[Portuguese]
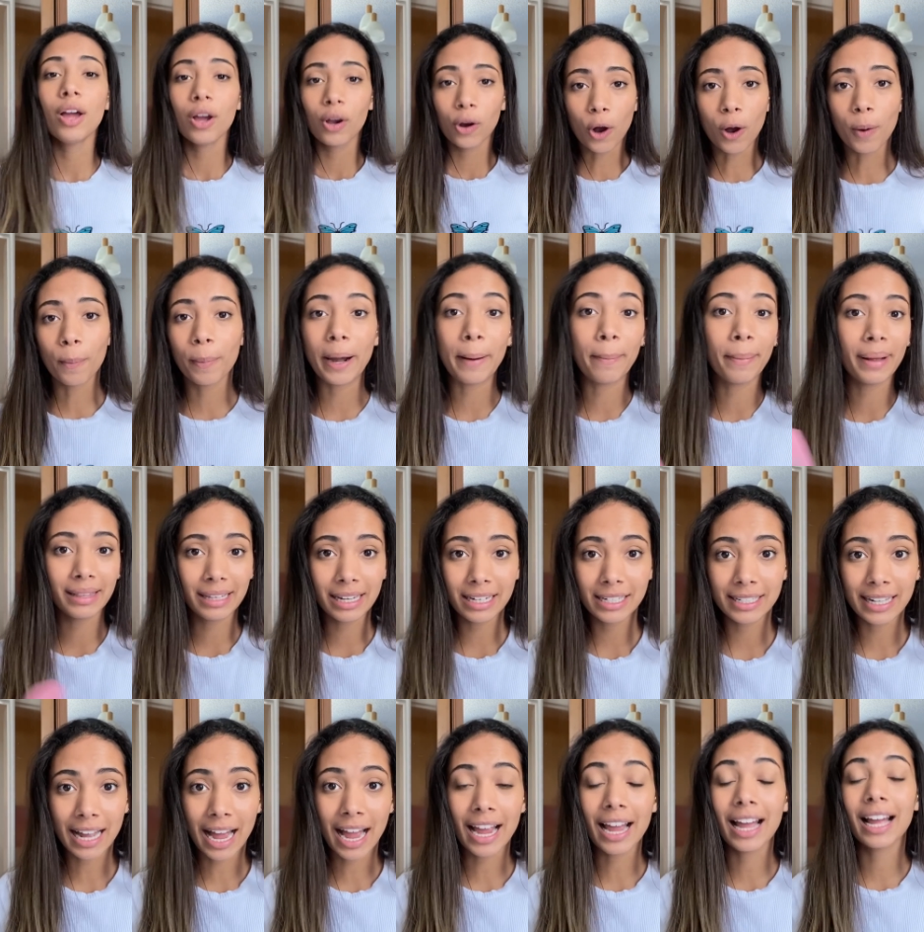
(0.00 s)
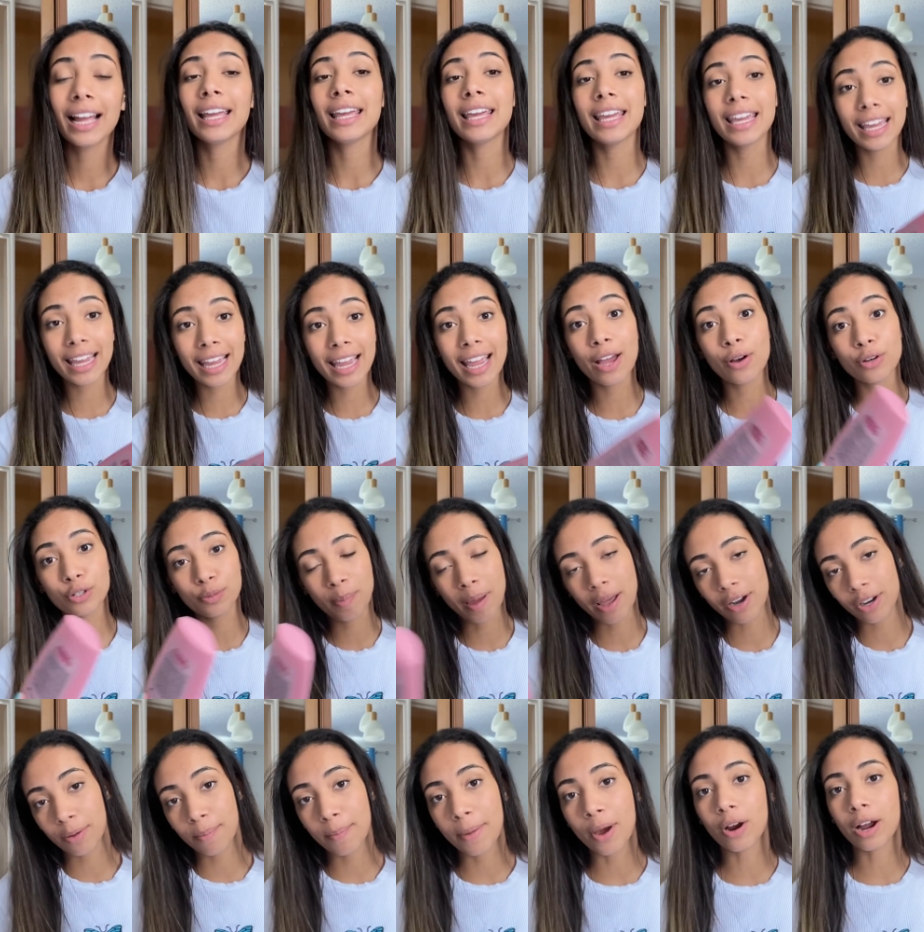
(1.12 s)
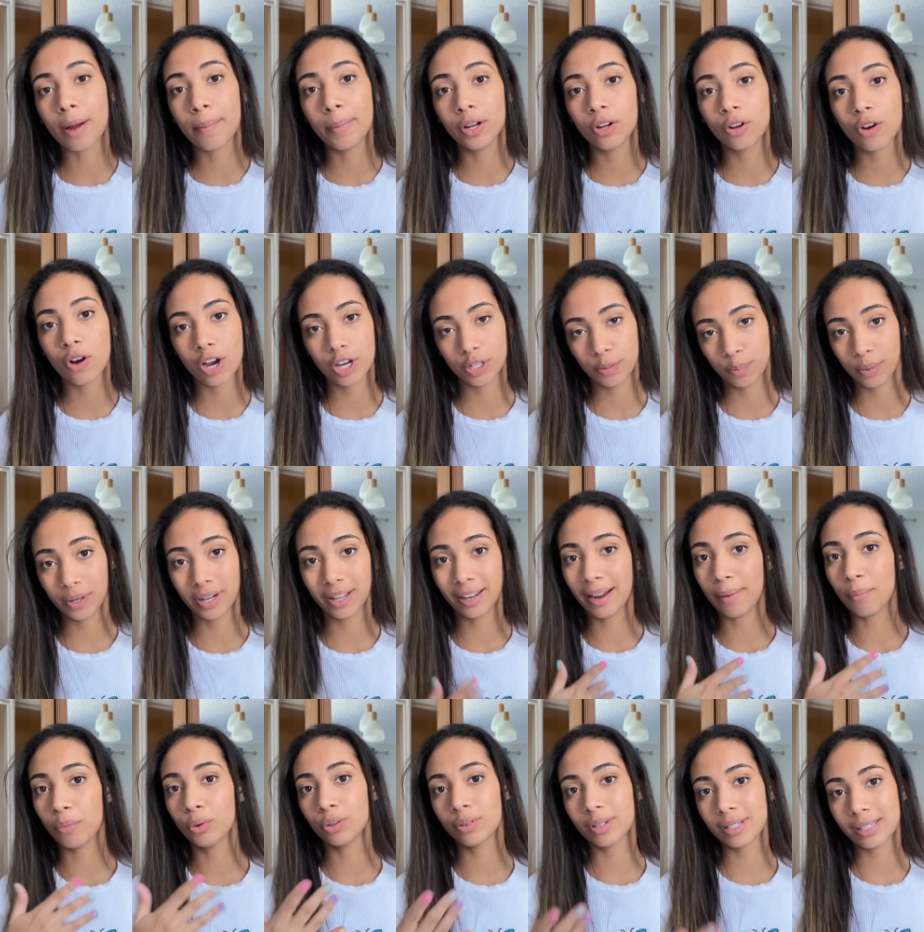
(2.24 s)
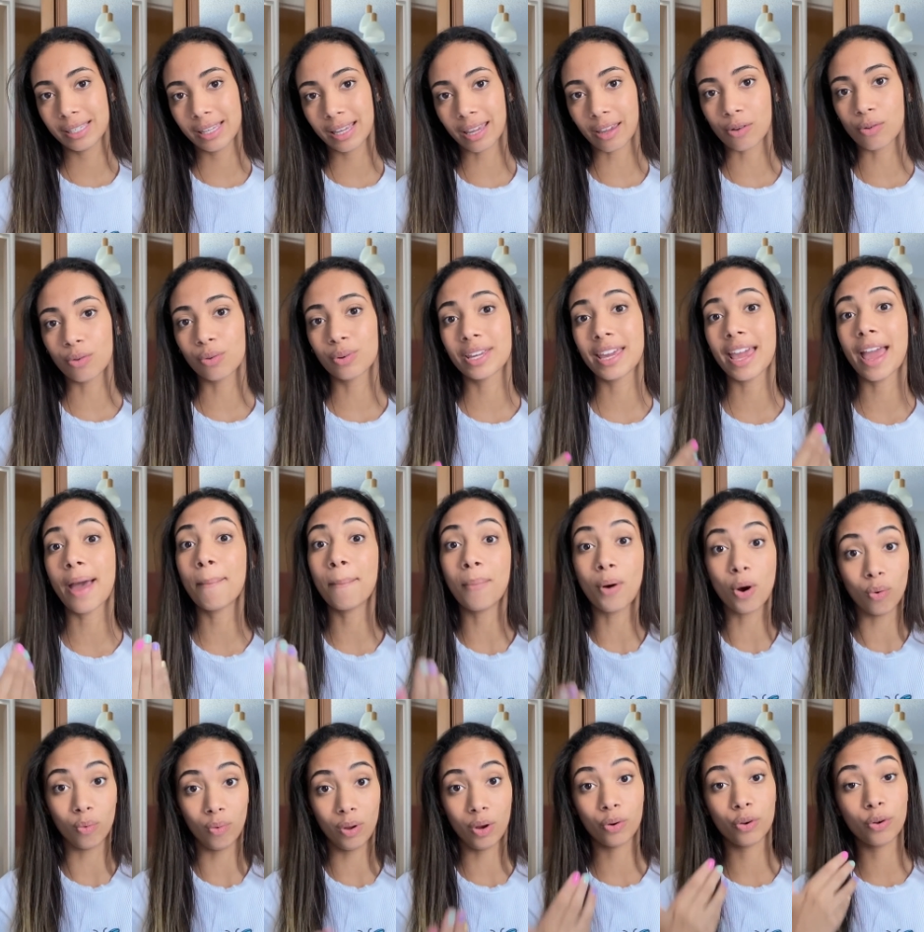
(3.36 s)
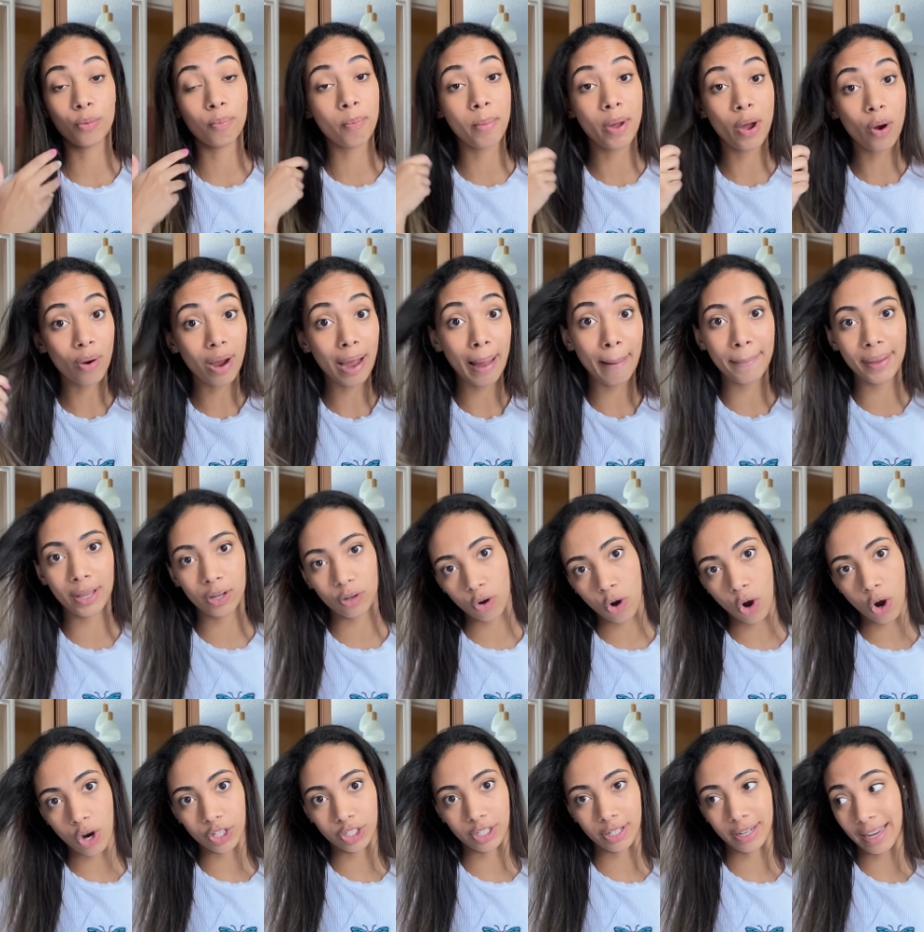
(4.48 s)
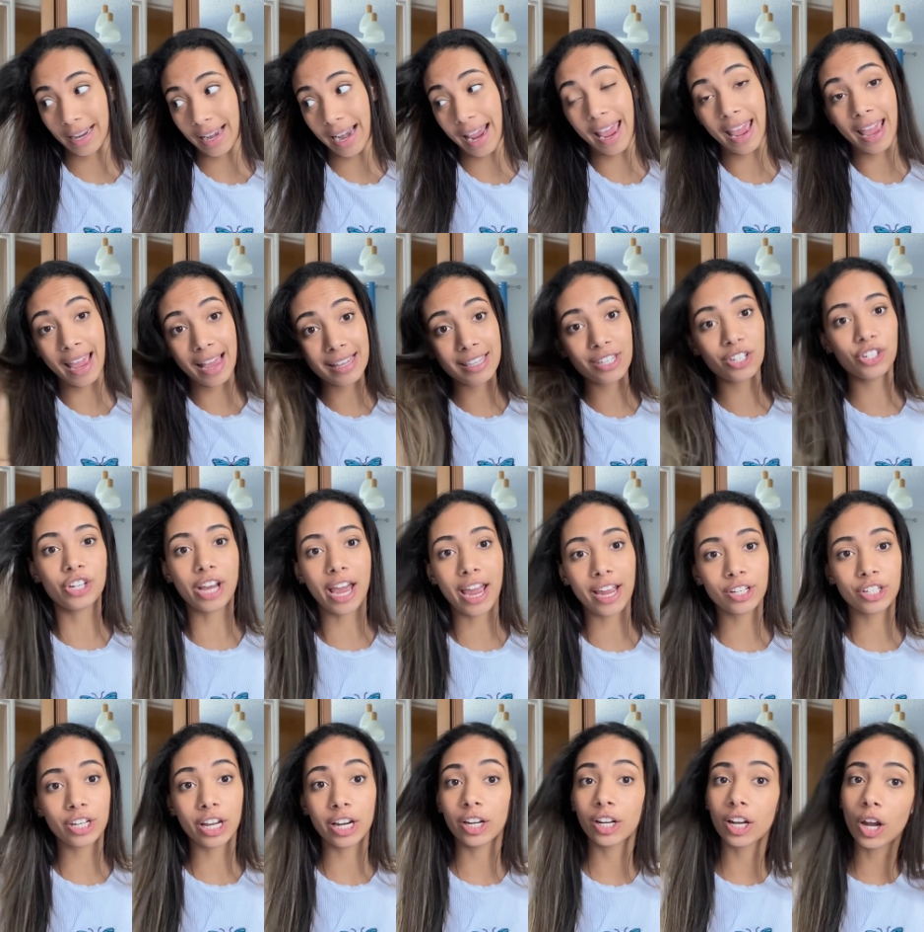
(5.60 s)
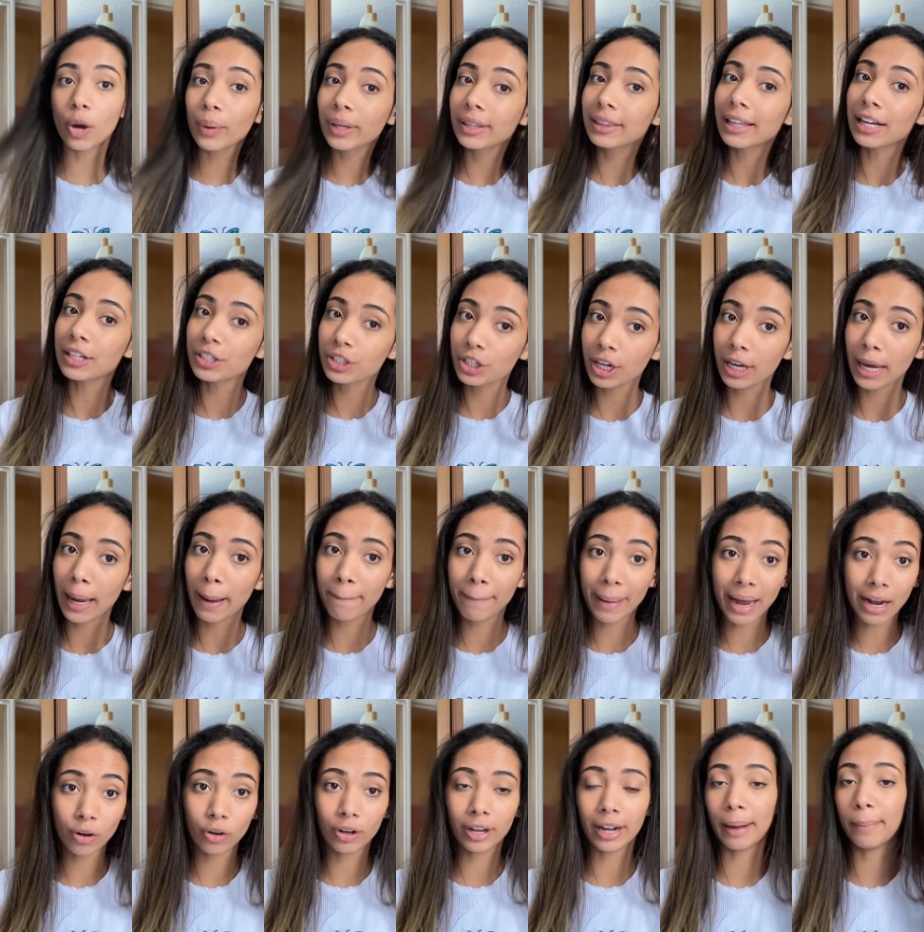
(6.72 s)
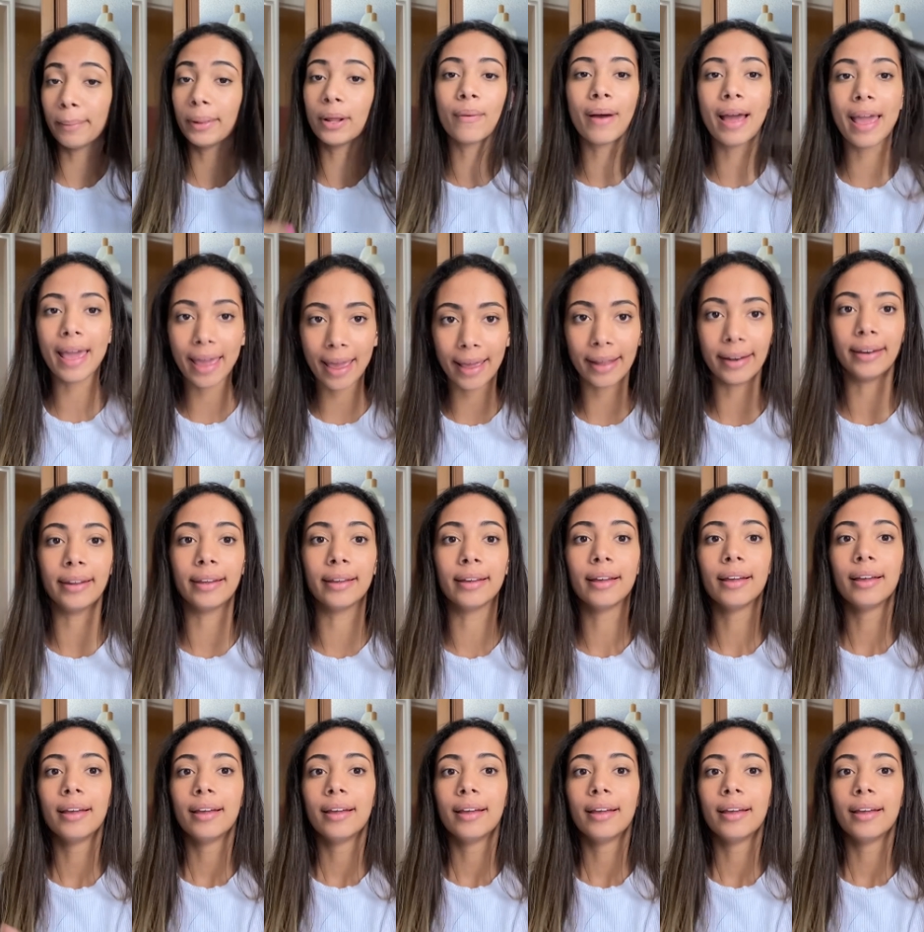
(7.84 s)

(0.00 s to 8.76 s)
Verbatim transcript: comprei pra testar, e eu espero que meu cabelo goste, porque não é muito assim, o que é bom, é o que meu cabelo gosta, que ele é exigente, ele não entende que quem paga o creme não é ele.